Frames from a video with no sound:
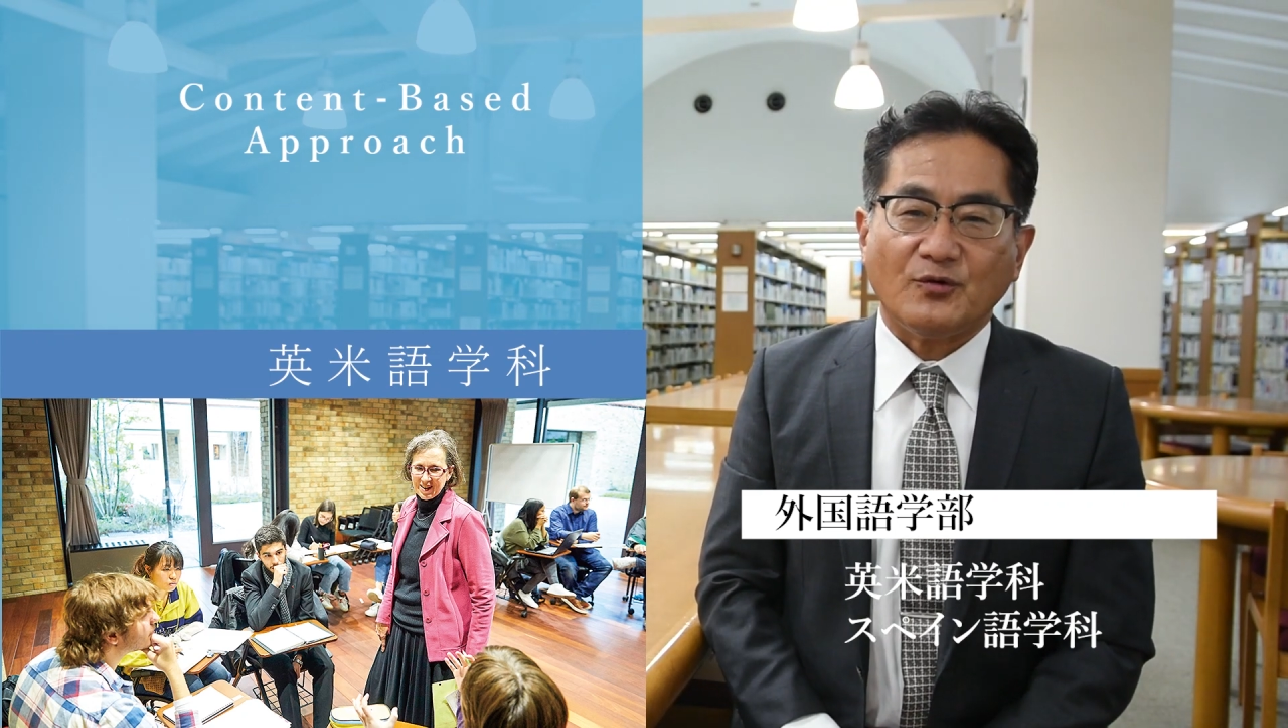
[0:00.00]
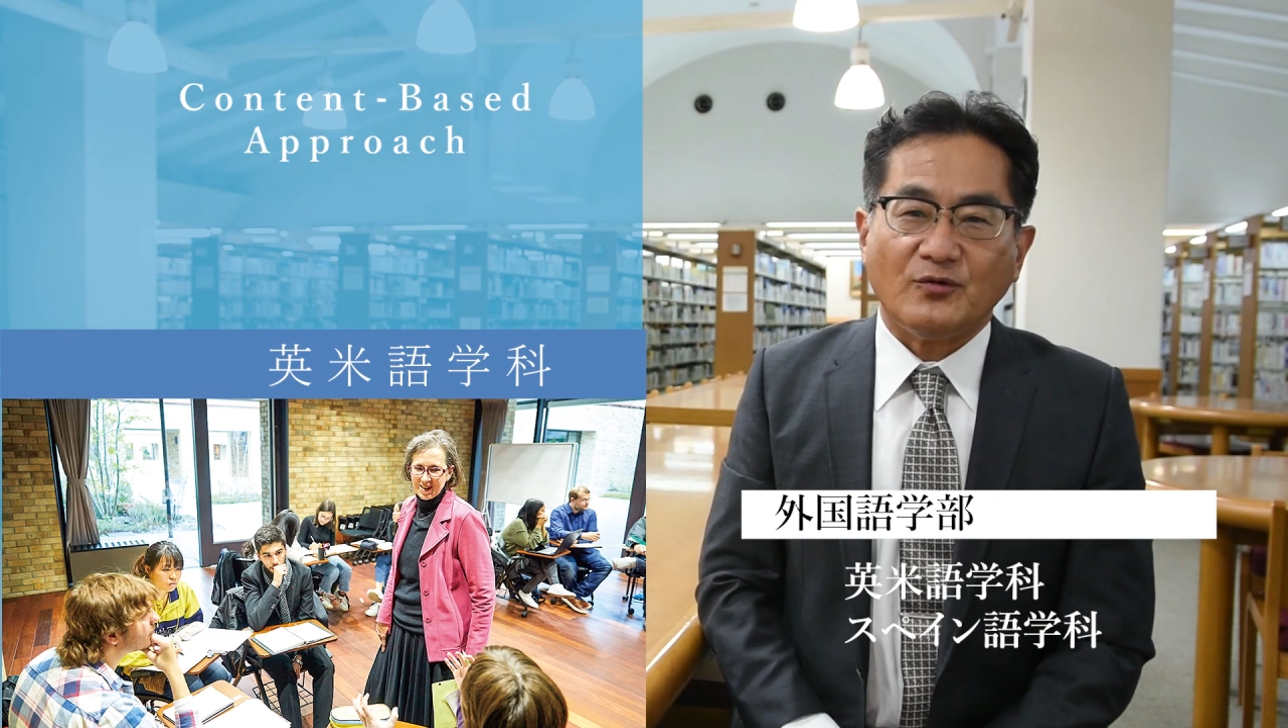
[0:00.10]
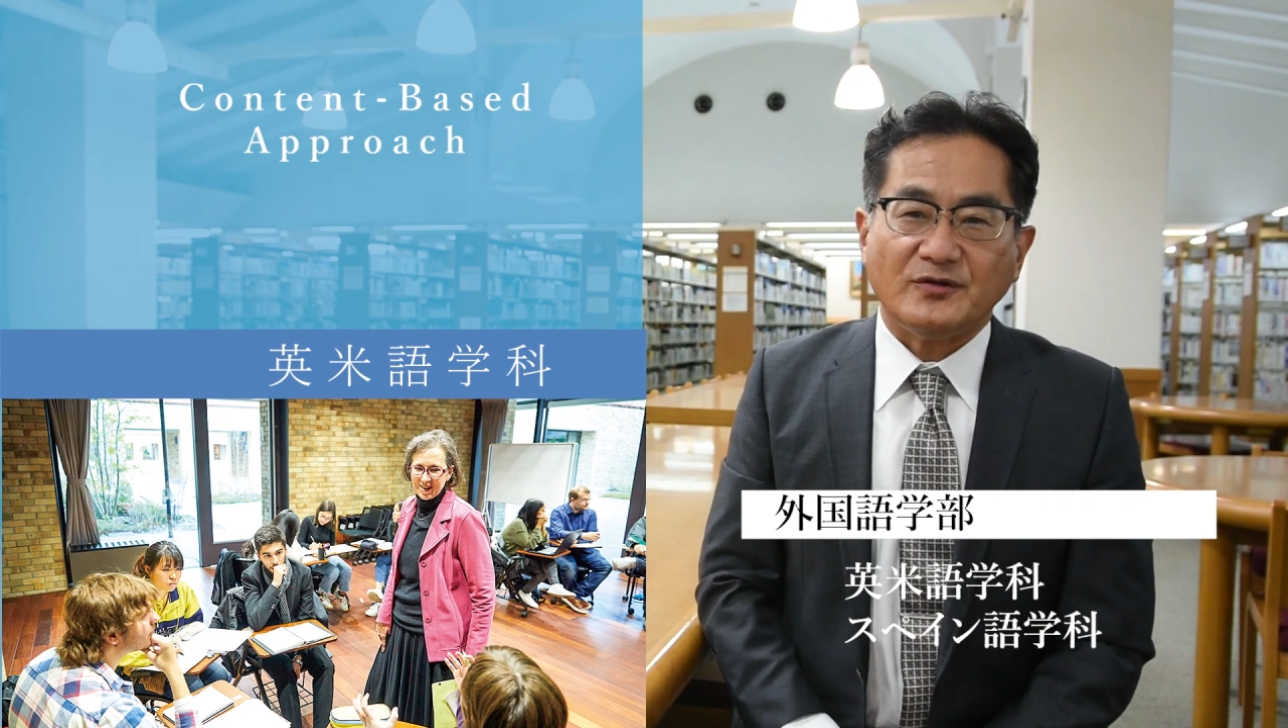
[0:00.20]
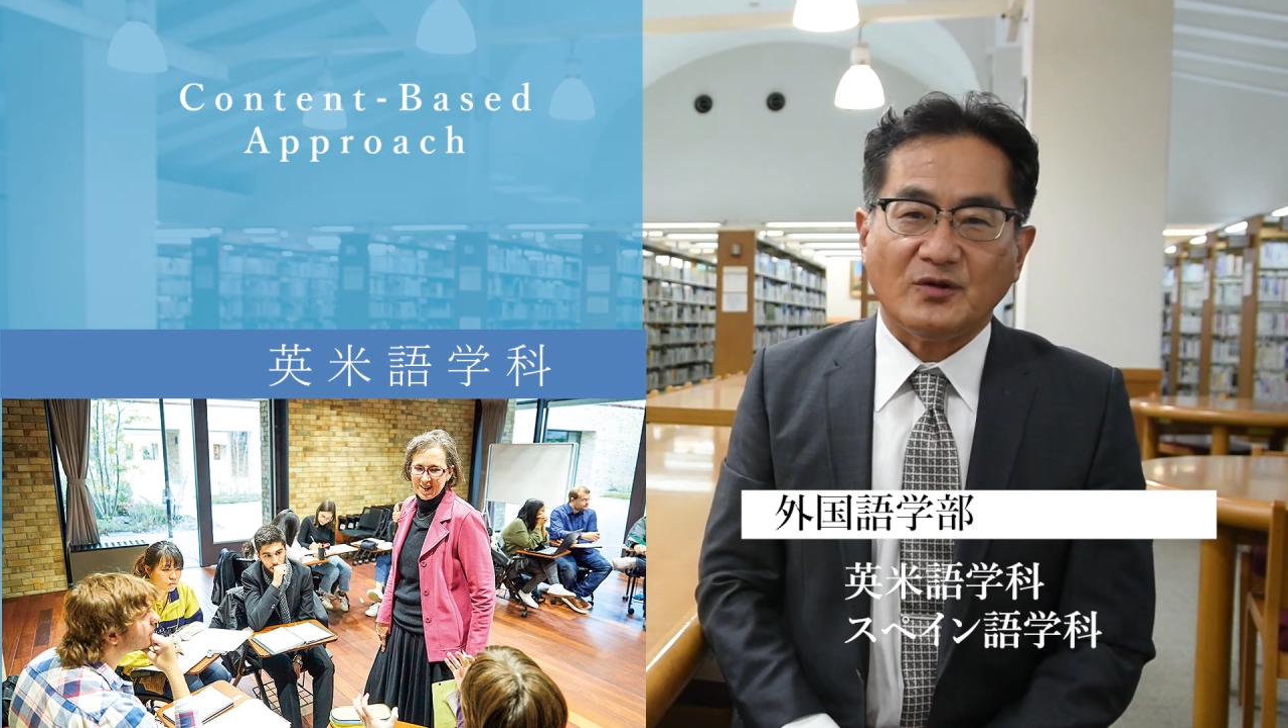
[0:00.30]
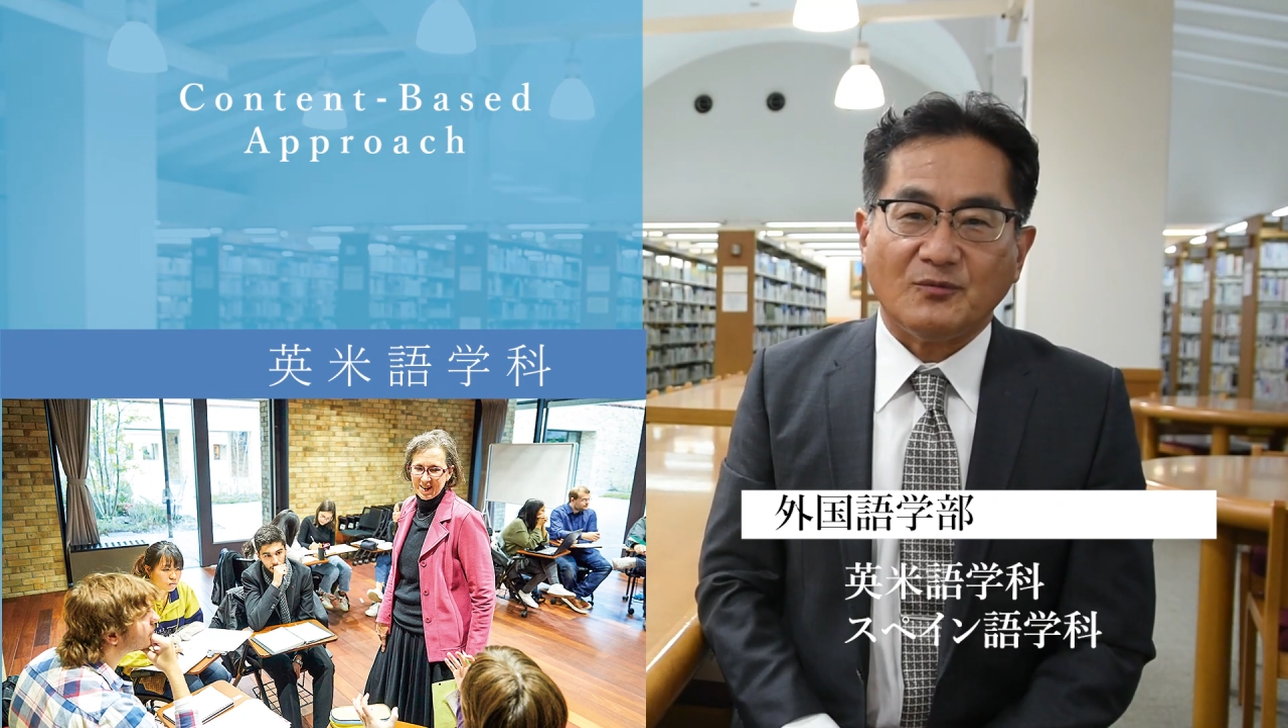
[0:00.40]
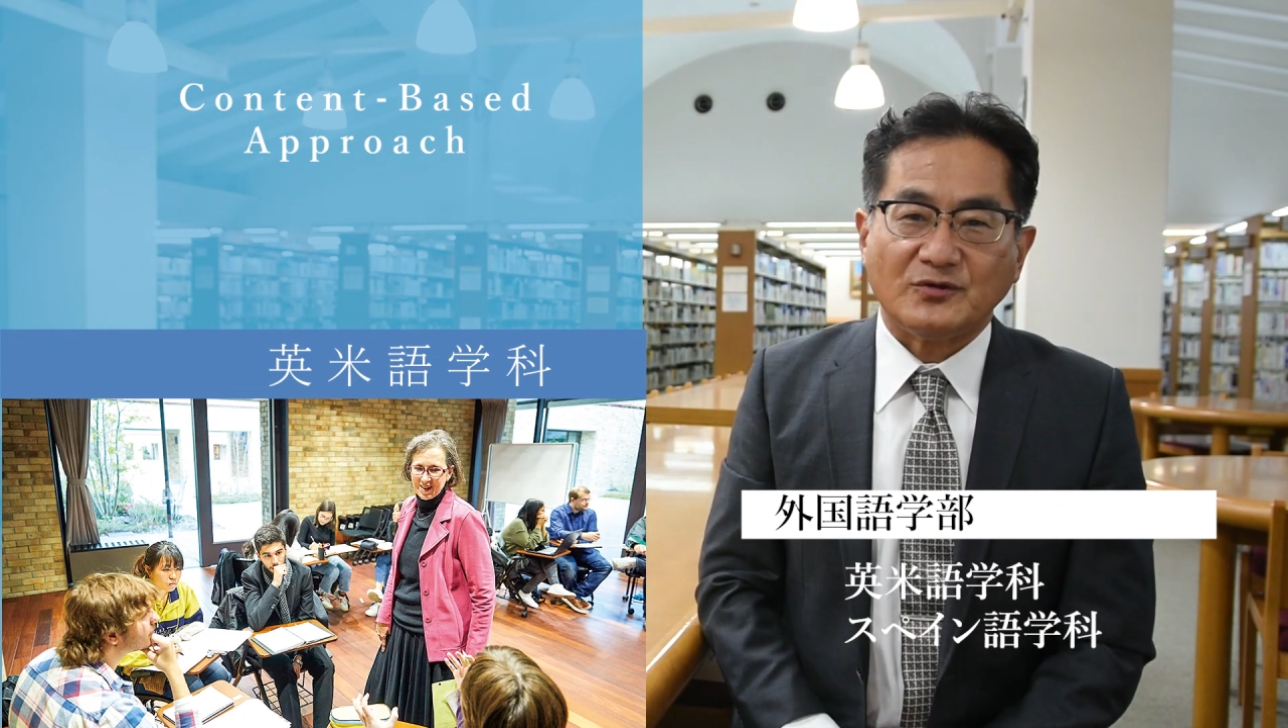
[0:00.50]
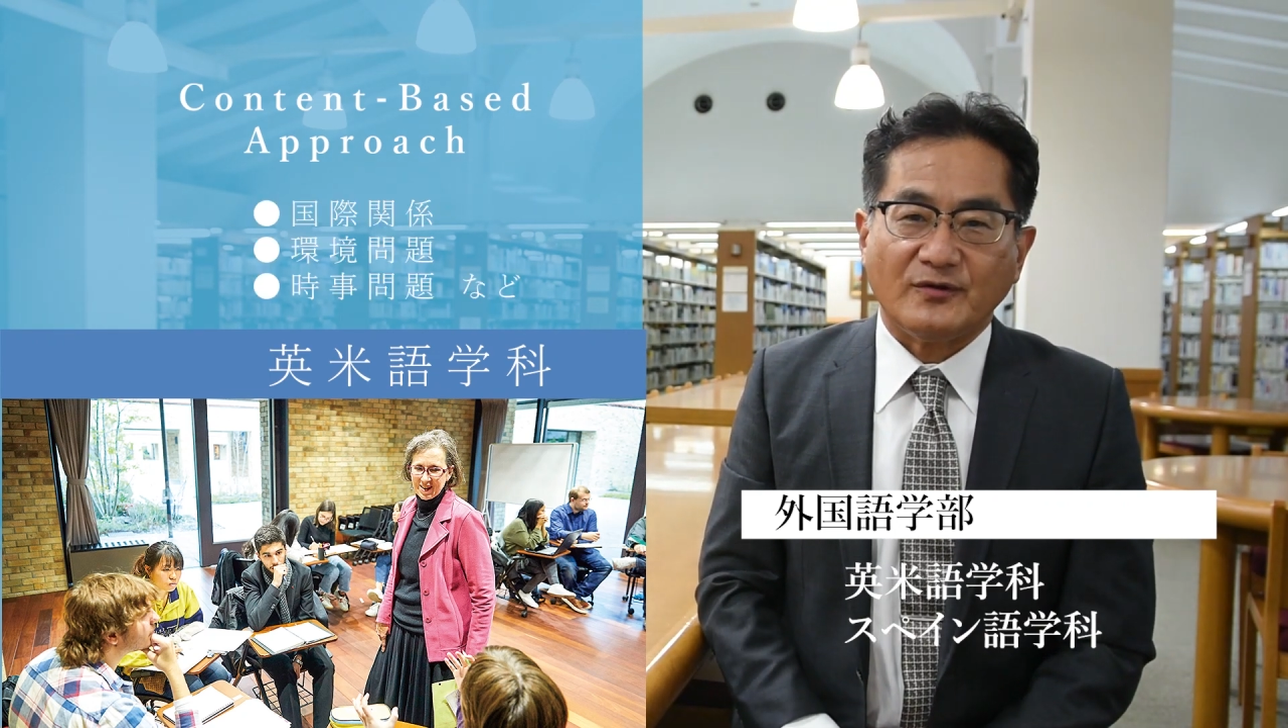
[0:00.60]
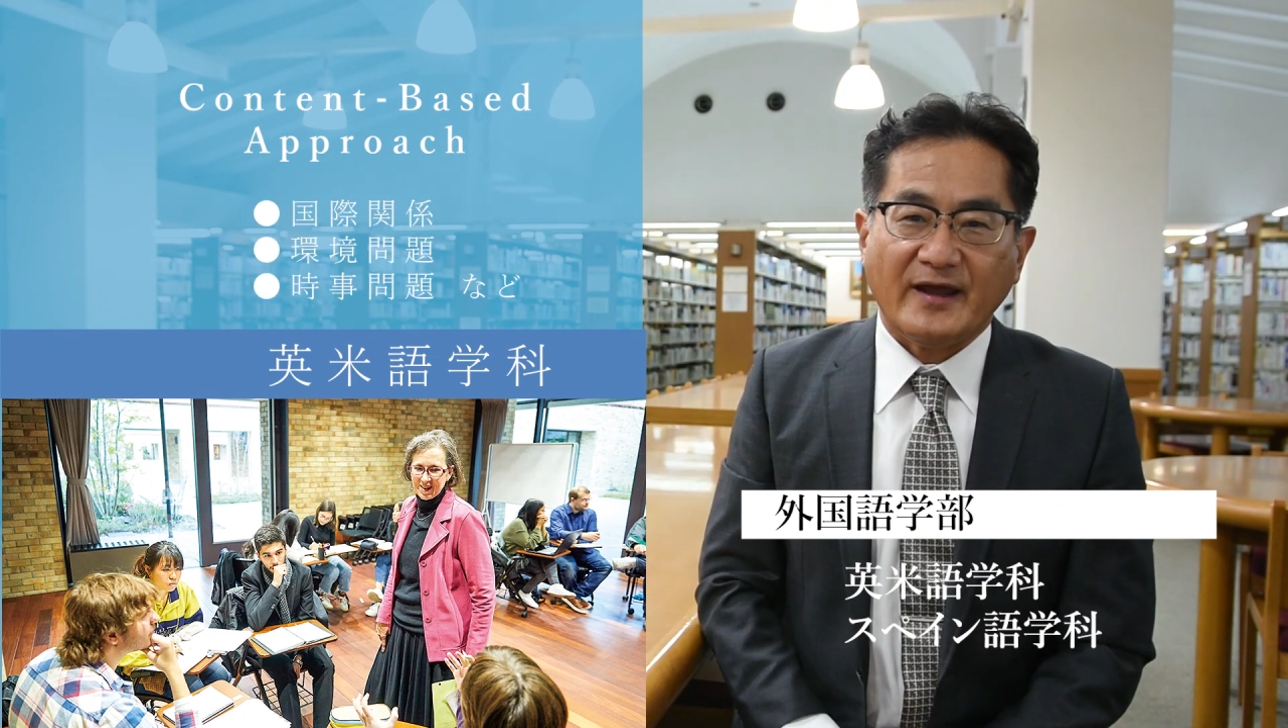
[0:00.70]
教員のもと